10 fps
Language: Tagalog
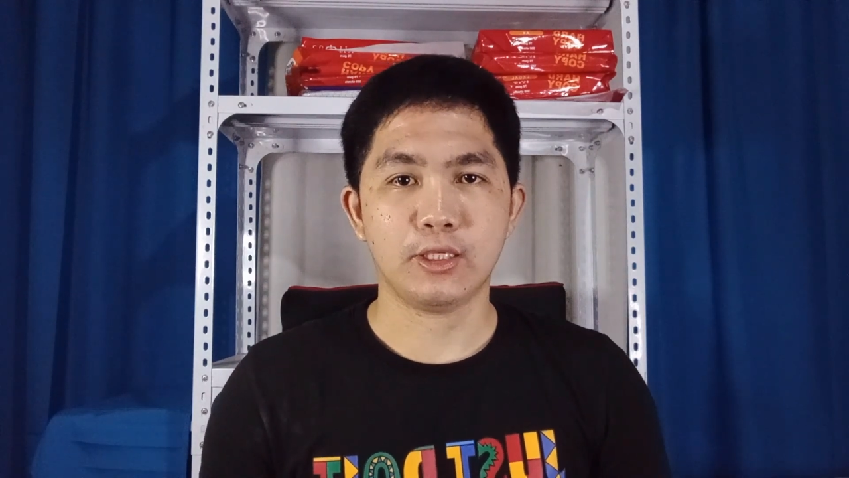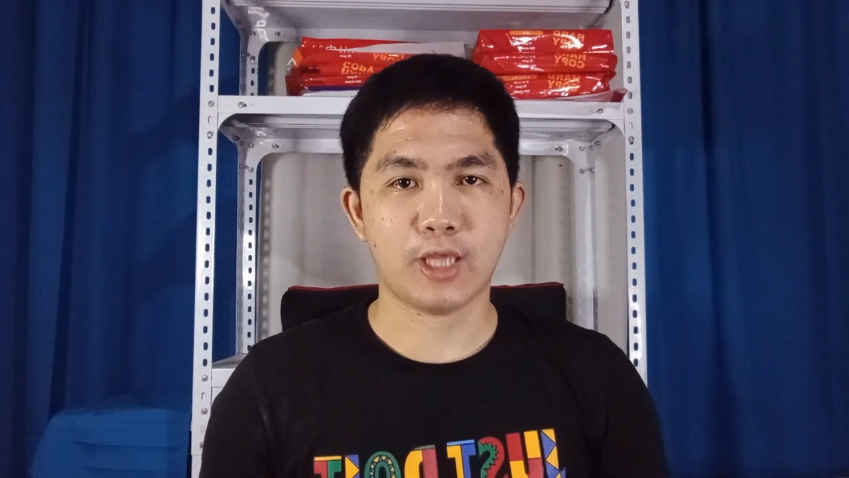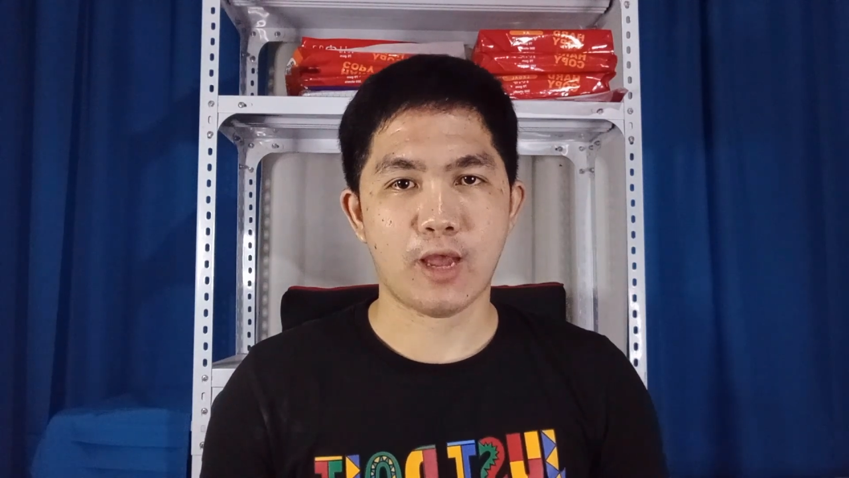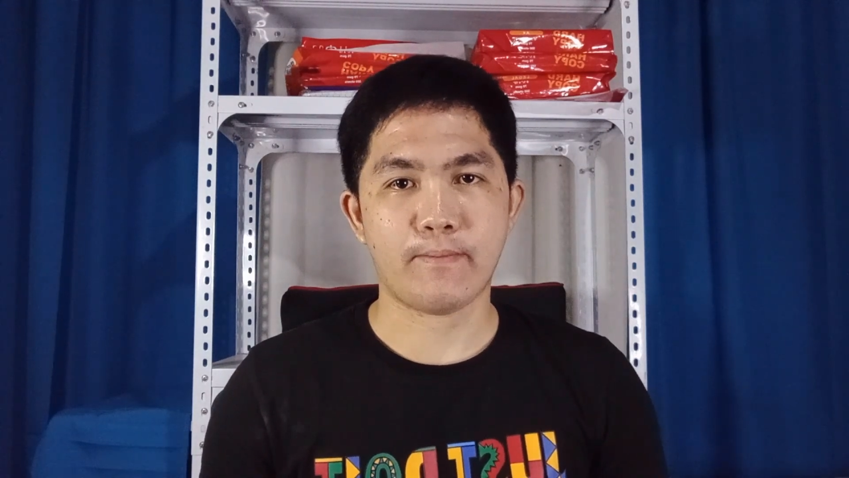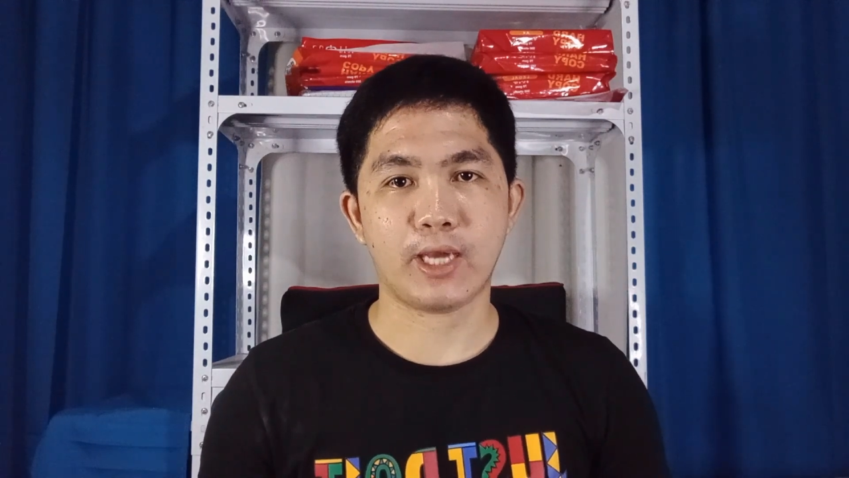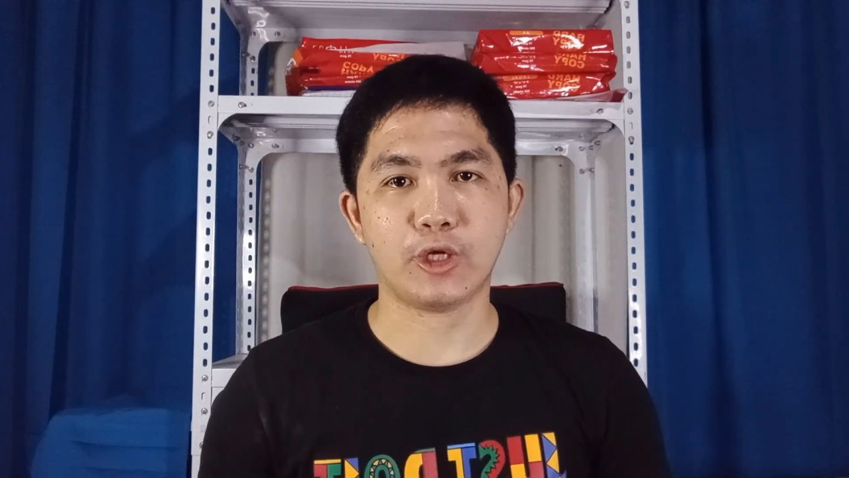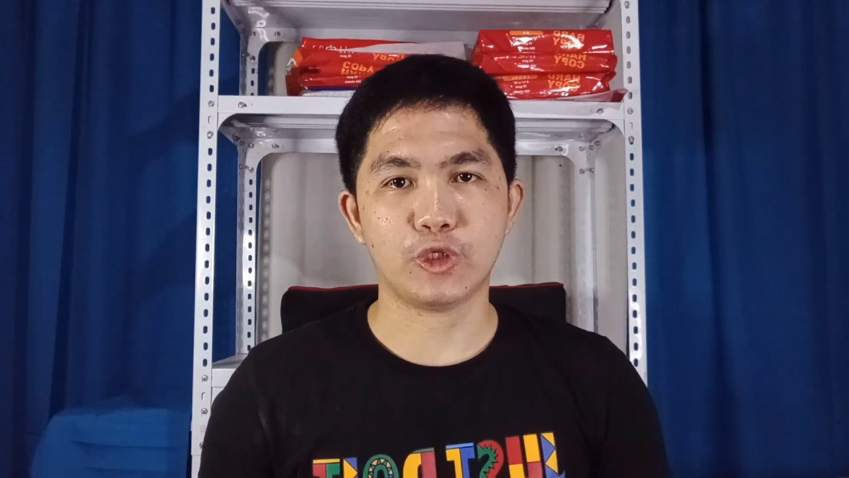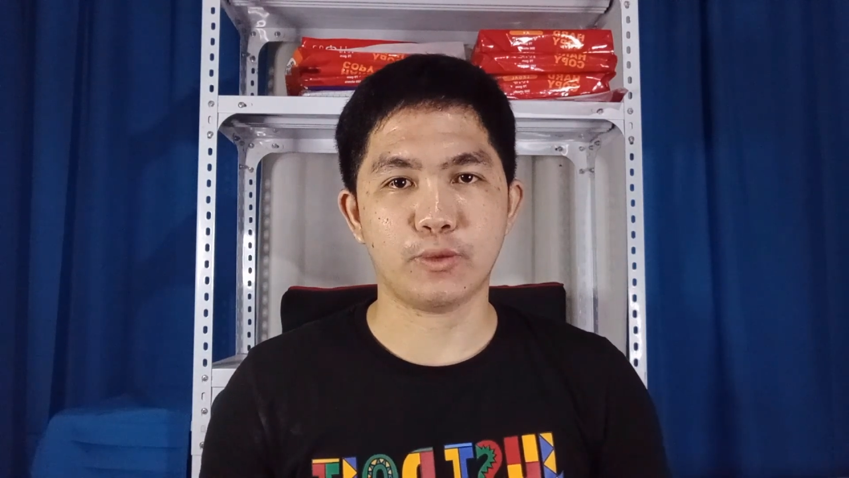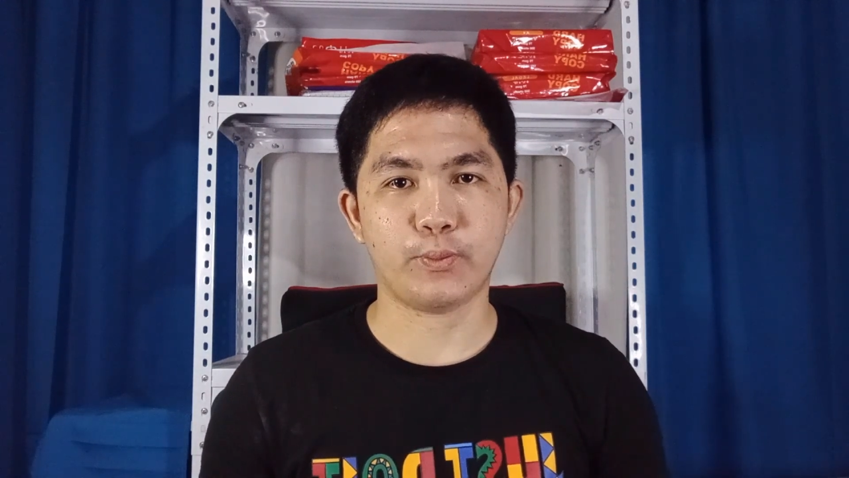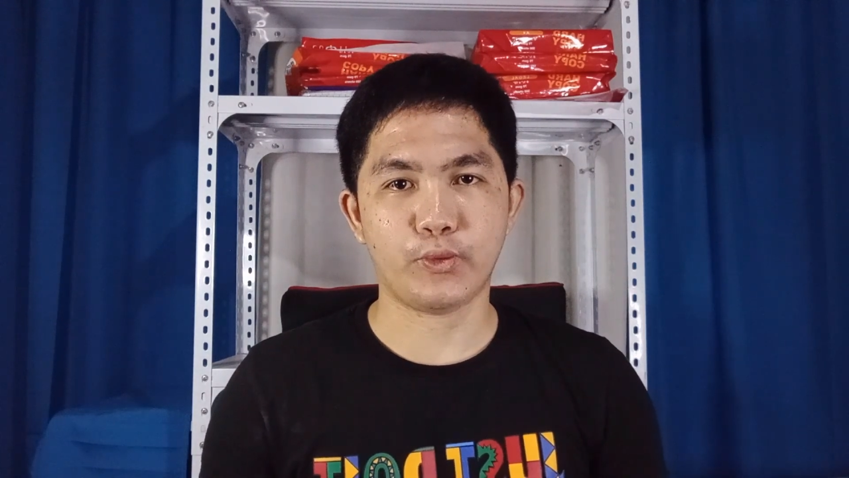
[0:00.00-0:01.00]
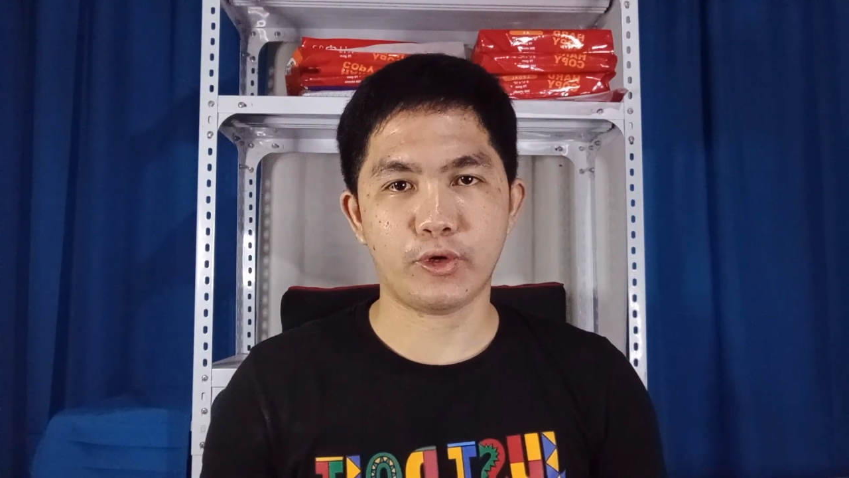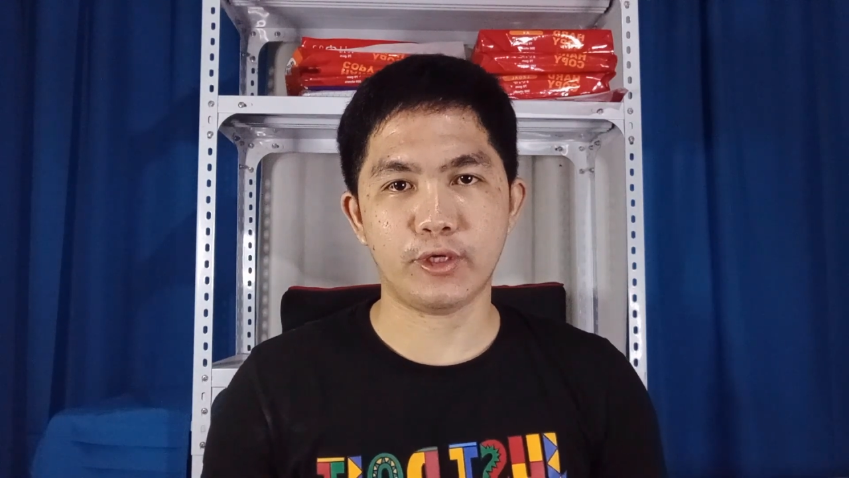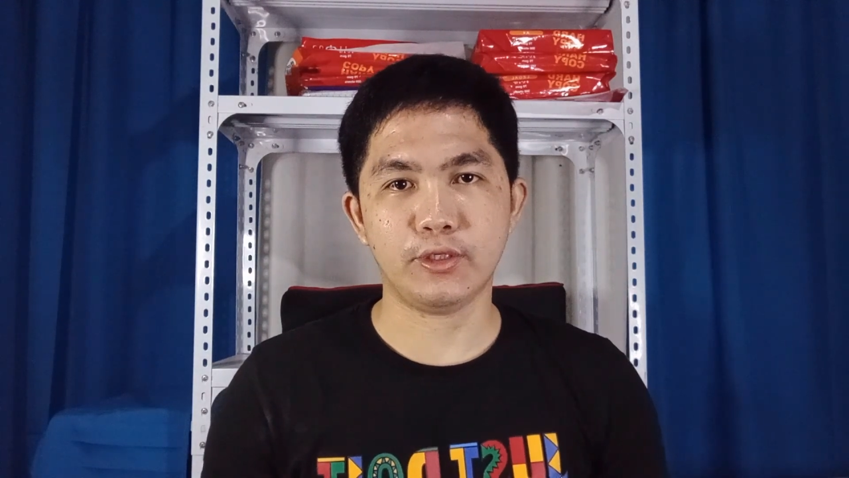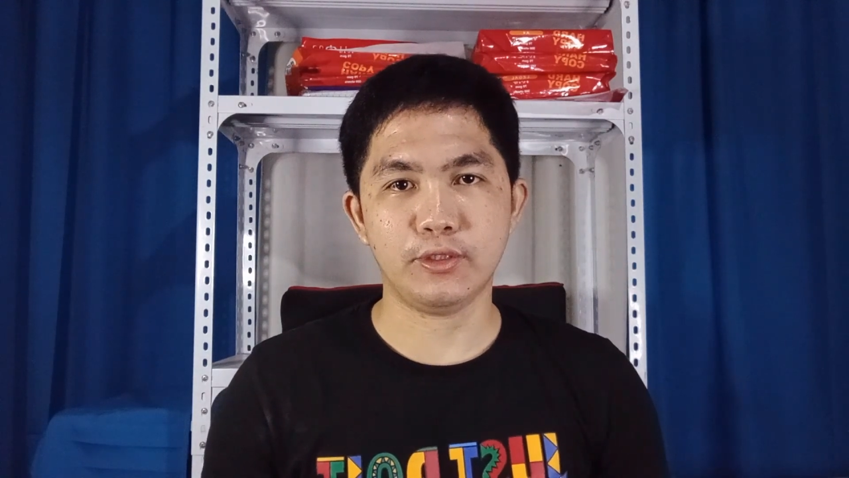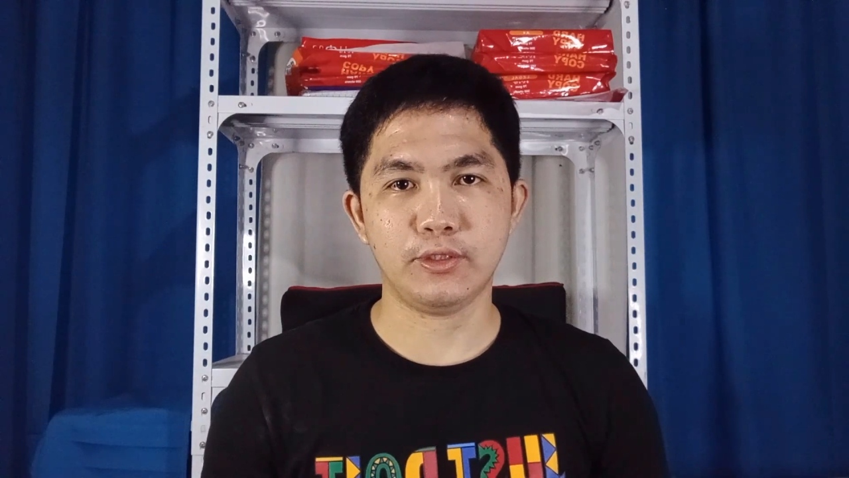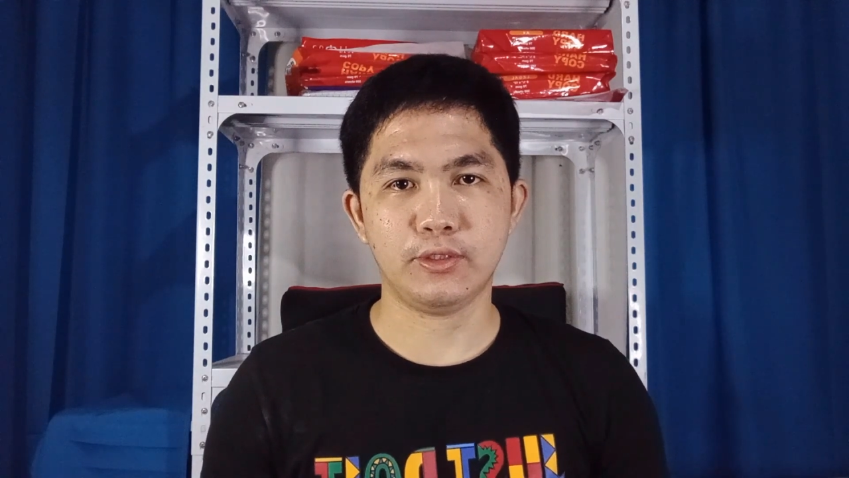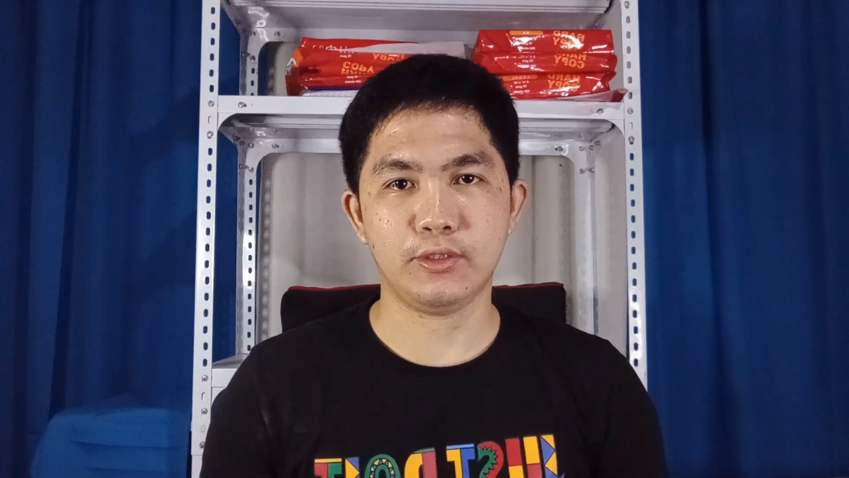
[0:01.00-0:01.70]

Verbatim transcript: sa Microsoft Word?